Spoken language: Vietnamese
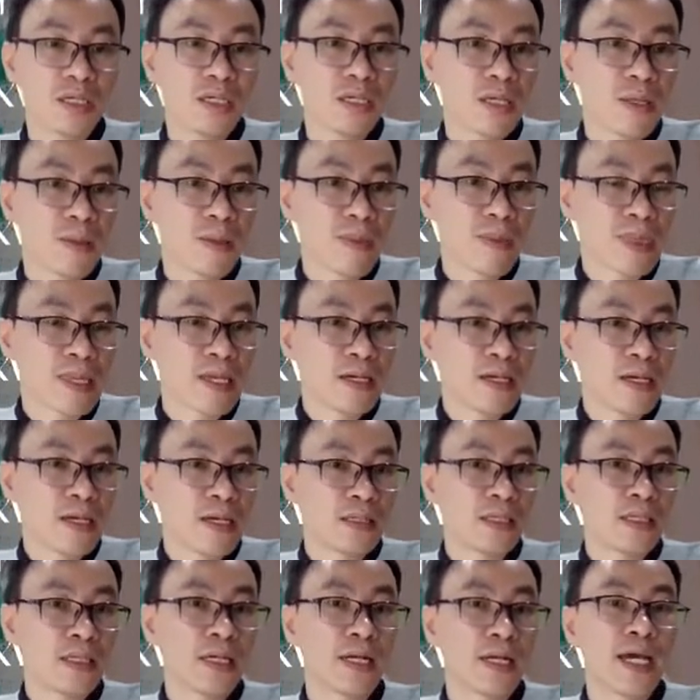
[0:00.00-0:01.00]
à,
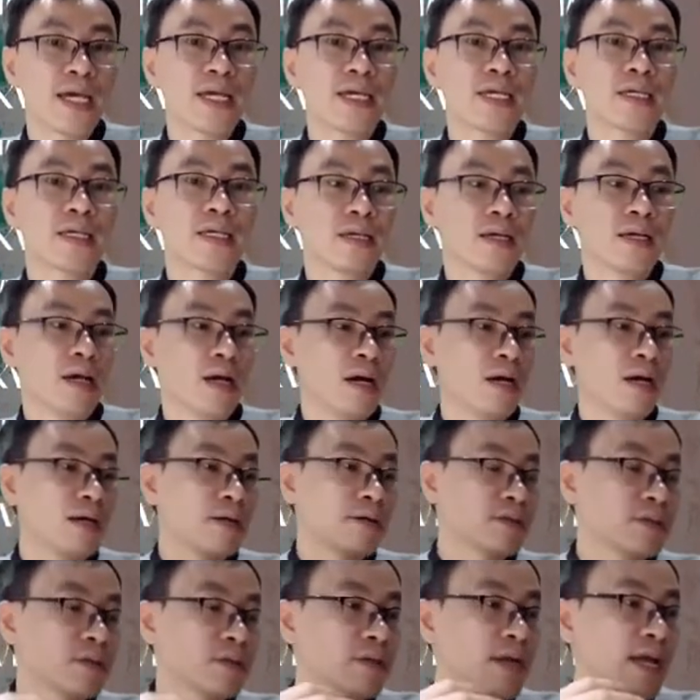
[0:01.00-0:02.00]
thì ở đây
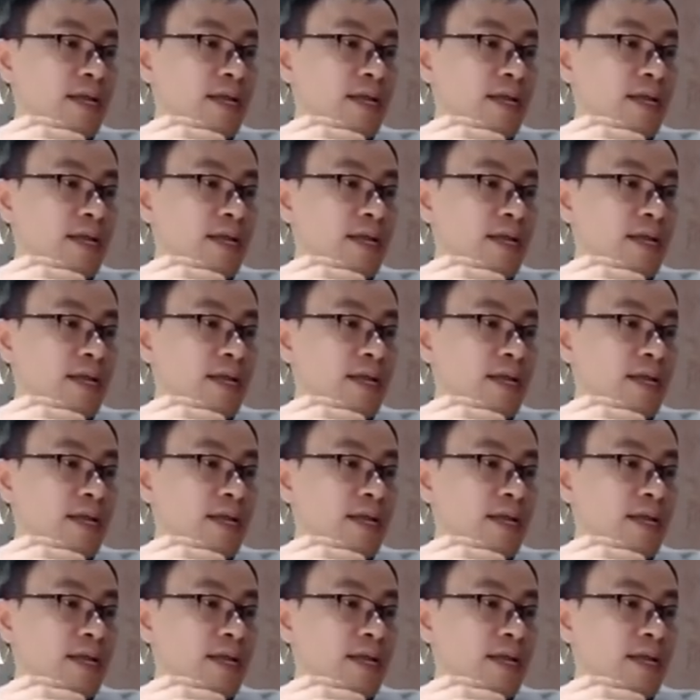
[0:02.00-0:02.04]
Ờ,